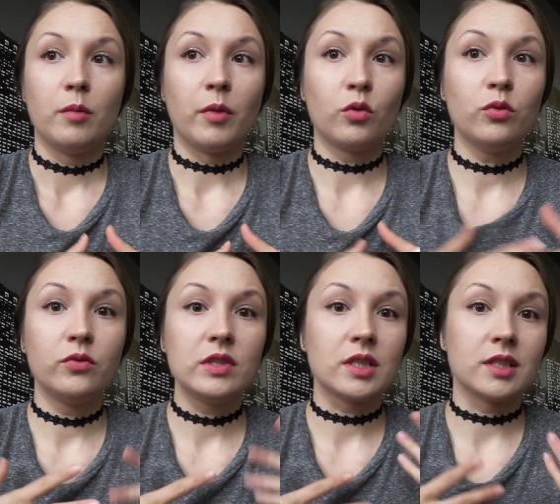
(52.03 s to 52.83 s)
могу
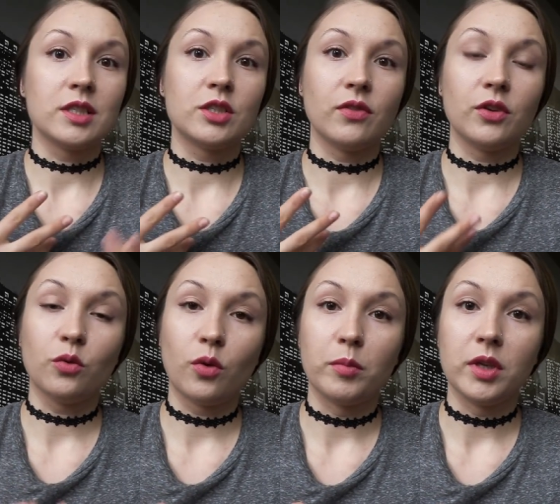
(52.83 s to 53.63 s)
высказать
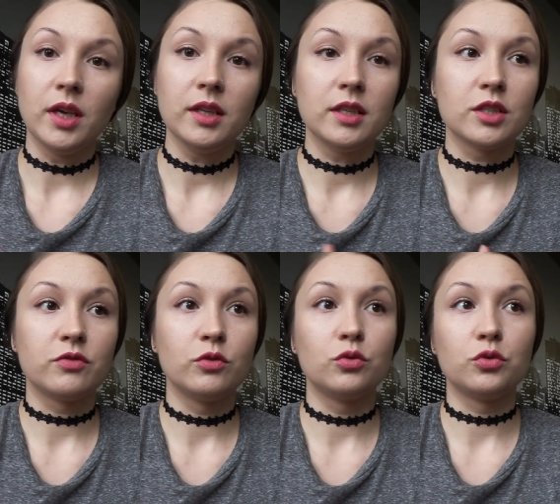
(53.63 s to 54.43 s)
свое мнение,
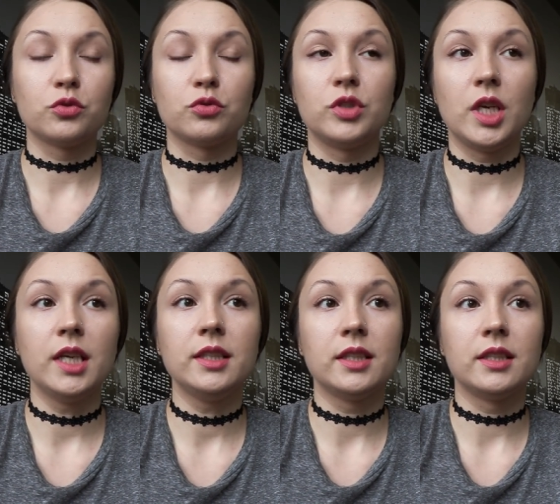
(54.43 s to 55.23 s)
свою точку
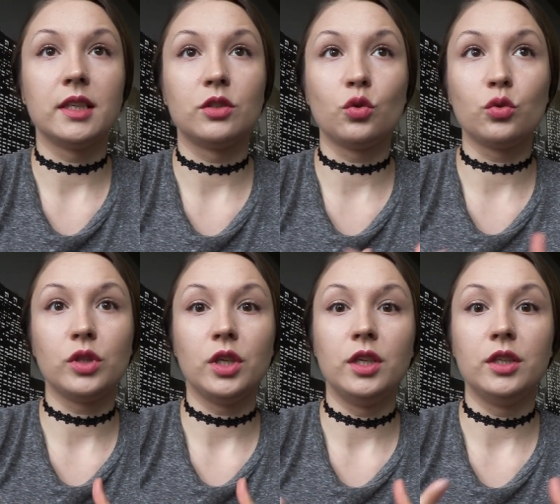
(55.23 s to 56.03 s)
зрения на тот
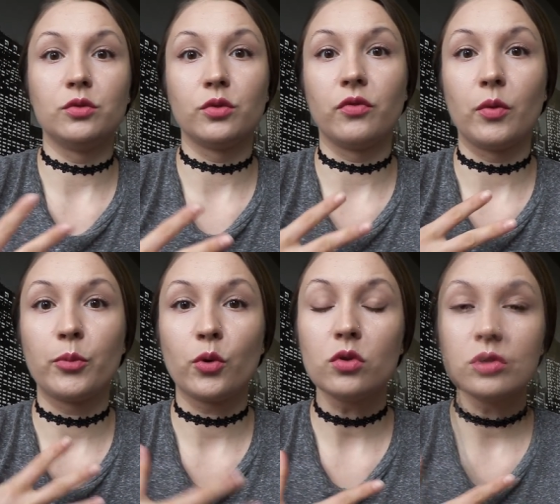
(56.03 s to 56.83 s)
или иной
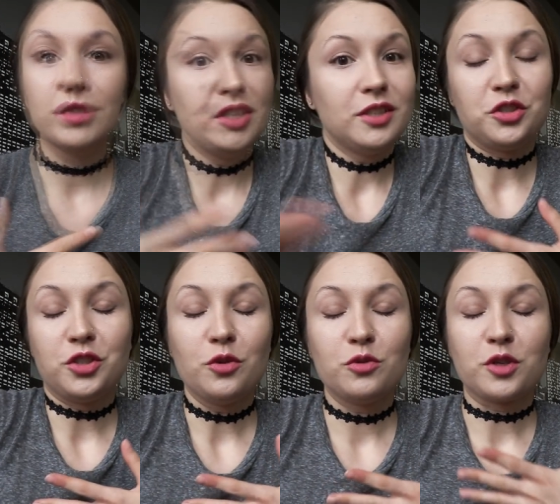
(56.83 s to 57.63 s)
вопрос, и
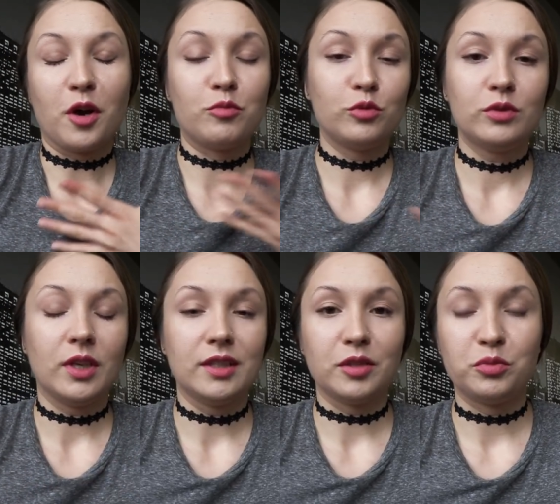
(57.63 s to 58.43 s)
надеюсь, кому-то
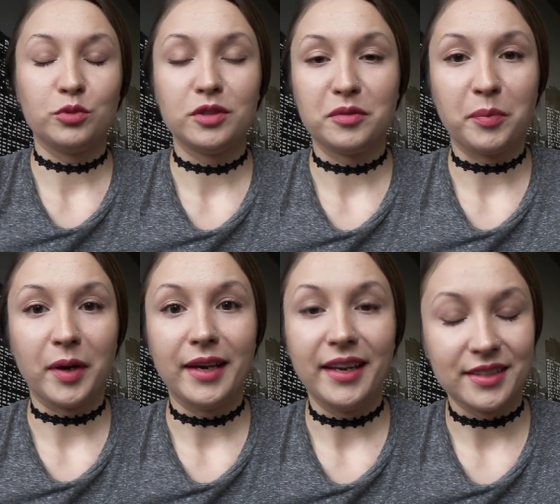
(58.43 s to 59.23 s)
это будет
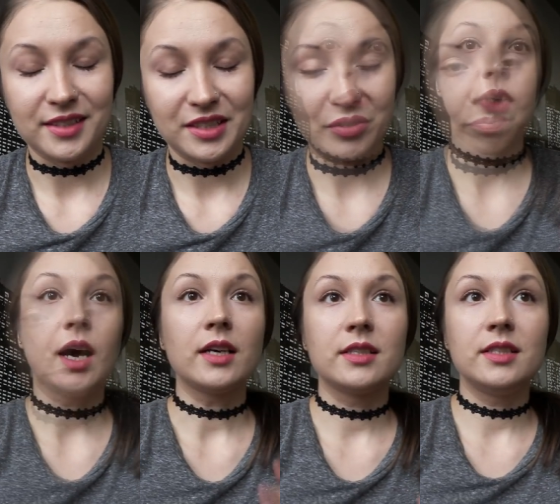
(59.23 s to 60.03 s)
полезным.
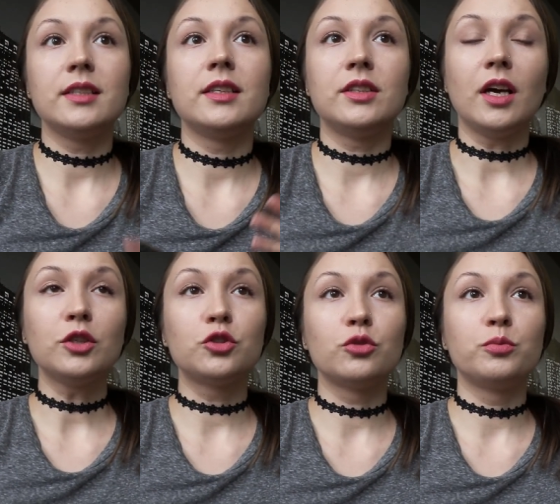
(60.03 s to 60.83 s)
Как сделать так,
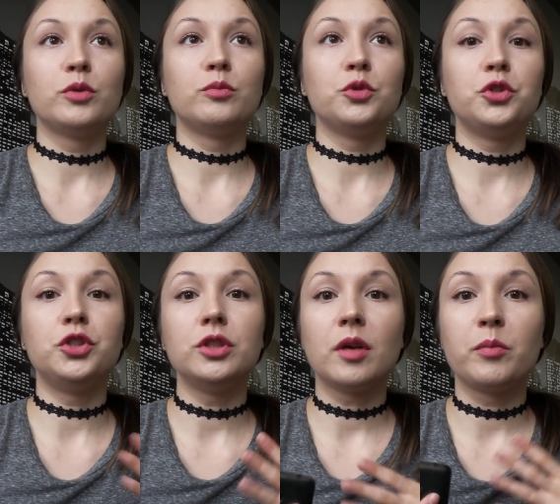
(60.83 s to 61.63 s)
чтобы
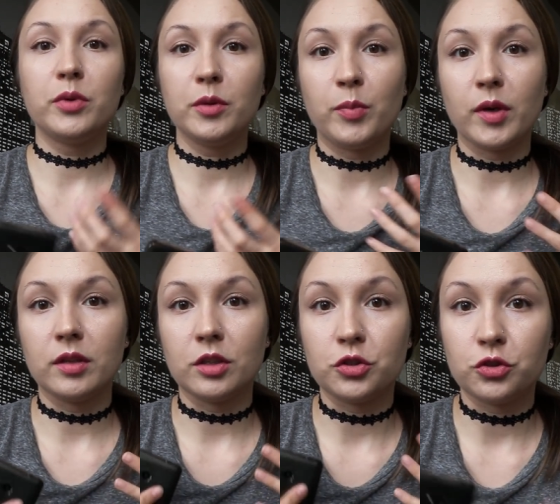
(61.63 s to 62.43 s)
мужчина был
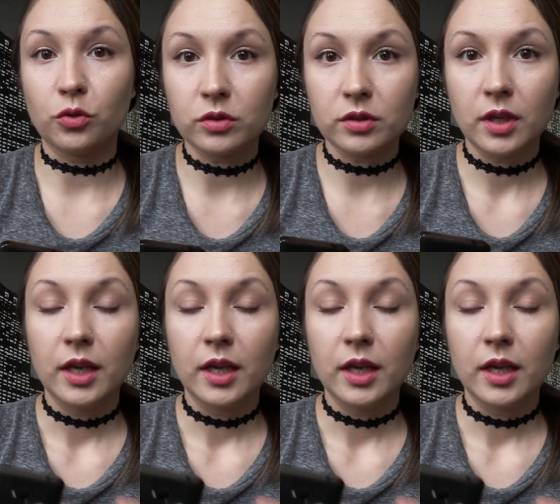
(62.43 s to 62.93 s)
поглощен